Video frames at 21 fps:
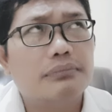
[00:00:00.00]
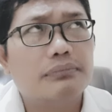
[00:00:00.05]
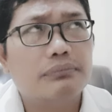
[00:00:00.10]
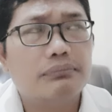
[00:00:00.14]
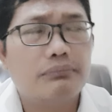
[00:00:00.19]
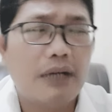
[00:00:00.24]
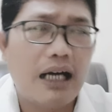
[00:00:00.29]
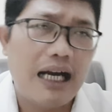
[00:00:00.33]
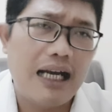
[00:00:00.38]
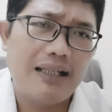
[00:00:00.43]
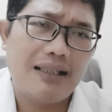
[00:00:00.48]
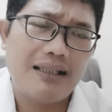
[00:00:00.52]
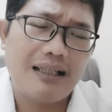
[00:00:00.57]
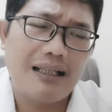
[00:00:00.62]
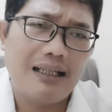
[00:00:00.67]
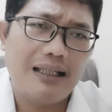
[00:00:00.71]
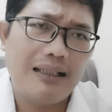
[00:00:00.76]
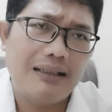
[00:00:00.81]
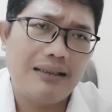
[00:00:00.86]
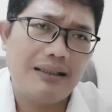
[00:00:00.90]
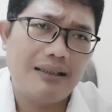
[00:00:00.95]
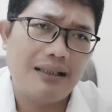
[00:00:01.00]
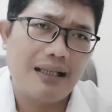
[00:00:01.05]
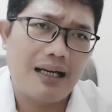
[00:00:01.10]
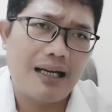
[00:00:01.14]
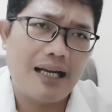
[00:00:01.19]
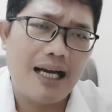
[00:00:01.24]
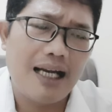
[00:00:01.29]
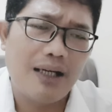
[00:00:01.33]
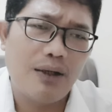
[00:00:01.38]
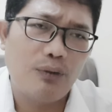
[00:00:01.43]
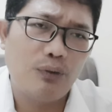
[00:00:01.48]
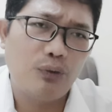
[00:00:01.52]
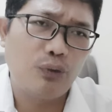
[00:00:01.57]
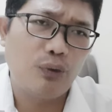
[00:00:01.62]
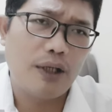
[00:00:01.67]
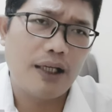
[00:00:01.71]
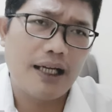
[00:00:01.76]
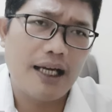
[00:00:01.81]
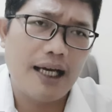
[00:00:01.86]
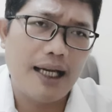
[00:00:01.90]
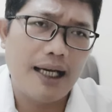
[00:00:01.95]
bahasa sederhana untuk
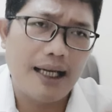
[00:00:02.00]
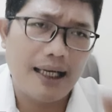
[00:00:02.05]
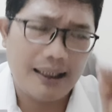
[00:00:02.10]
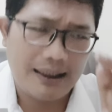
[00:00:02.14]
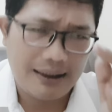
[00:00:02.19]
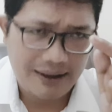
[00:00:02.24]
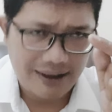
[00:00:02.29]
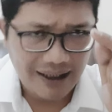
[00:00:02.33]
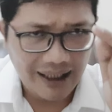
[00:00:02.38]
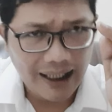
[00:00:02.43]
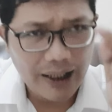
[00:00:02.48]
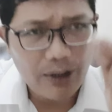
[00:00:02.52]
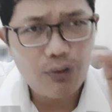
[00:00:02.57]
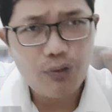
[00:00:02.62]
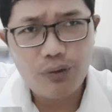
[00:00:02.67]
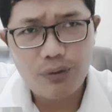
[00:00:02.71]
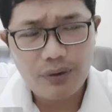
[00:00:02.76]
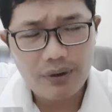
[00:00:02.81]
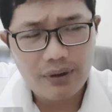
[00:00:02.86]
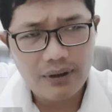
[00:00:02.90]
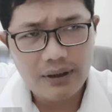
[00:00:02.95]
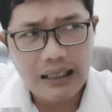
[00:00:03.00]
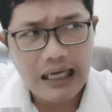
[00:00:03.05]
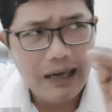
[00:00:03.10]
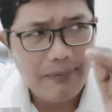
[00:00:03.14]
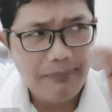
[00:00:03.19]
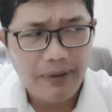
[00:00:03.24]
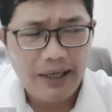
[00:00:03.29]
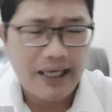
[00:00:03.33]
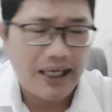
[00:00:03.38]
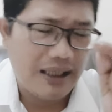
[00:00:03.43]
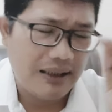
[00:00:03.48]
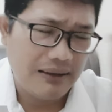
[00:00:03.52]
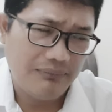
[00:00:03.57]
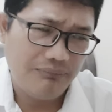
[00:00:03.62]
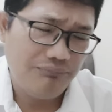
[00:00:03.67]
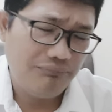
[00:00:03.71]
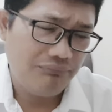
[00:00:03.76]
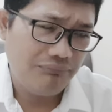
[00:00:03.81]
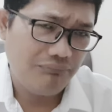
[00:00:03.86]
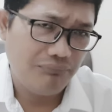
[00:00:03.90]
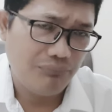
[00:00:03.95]
anak-anak serius apa ya
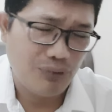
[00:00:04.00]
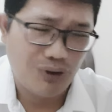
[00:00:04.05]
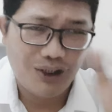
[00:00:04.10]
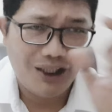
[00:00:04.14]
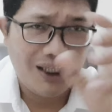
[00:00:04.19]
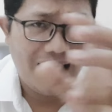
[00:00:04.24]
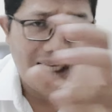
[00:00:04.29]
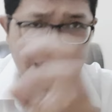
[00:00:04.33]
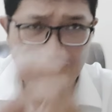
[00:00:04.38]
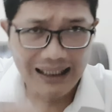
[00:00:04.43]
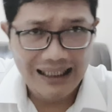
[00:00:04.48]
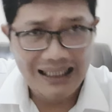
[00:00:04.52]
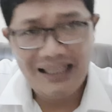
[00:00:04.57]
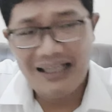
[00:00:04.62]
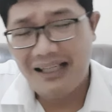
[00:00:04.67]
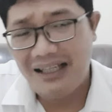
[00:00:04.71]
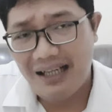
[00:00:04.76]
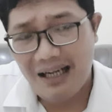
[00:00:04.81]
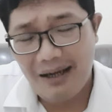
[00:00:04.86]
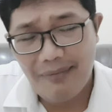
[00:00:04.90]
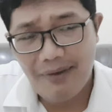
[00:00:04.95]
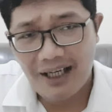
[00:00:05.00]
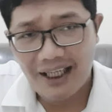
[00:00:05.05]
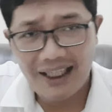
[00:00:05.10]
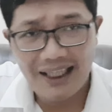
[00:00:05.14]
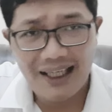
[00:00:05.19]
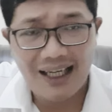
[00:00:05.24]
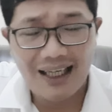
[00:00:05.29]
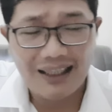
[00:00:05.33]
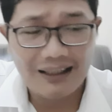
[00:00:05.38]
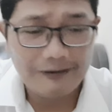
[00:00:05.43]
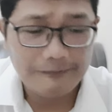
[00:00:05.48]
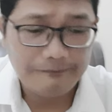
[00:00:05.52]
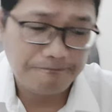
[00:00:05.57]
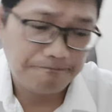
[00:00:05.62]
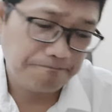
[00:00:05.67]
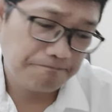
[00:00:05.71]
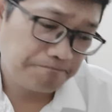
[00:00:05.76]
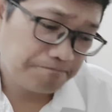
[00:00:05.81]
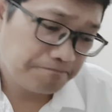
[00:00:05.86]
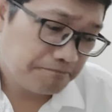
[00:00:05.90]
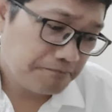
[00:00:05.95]
bolehlah ah, menginang
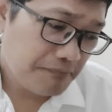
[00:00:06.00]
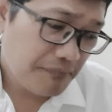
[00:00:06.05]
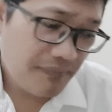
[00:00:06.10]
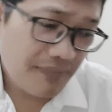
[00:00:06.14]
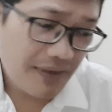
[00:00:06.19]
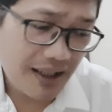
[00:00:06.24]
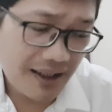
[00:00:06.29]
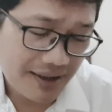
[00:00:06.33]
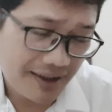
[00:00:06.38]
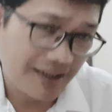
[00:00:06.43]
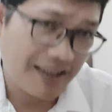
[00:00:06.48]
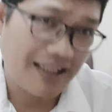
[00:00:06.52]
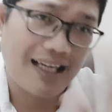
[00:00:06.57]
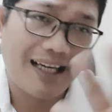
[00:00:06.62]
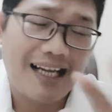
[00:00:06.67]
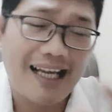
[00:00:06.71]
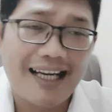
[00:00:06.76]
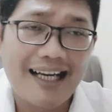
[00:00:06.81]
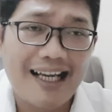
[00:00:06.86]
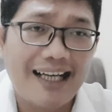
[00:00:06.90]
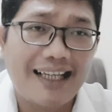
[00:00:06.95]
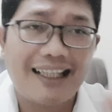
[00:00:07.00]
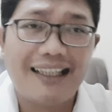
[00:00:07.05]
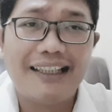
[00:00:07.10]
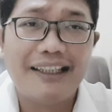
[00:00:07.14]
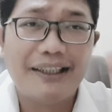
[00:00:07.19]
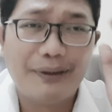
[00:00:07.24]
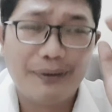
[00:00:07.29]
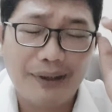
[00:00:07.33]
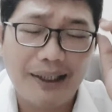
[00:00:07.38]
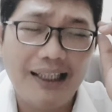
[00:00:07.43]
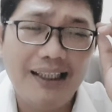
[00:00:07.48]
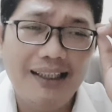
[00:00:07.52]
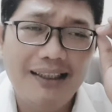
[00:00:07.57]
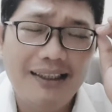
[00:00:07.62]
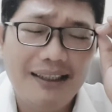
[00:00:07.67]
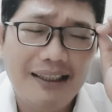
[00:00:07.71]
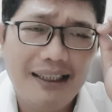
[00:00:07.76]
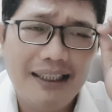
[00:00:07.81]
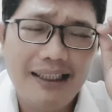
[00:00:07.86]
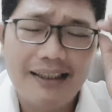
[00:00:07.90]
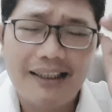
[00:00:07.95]
sederhanakan itu ya.
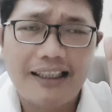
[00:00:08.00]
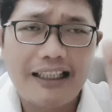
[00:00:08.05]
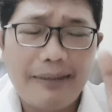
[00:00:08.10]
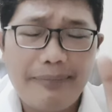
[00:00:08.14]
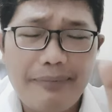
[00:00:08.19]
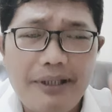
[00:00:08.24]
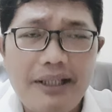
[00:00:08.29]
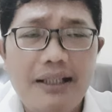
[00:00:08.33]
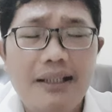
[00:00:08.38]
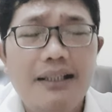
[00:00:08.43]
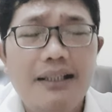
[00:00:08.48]
Tetapi